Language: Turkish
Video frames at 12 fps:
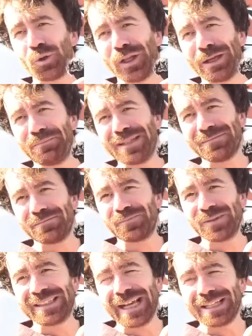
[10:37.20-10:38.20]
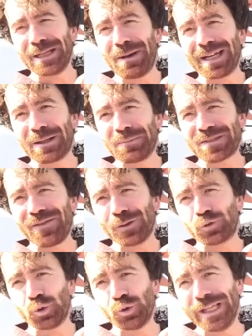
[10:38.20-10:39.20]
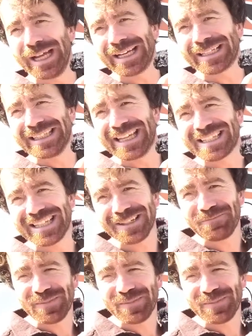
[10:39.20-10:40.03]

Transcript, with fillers: olan bir tente markamız var. Thule arkadaşlar.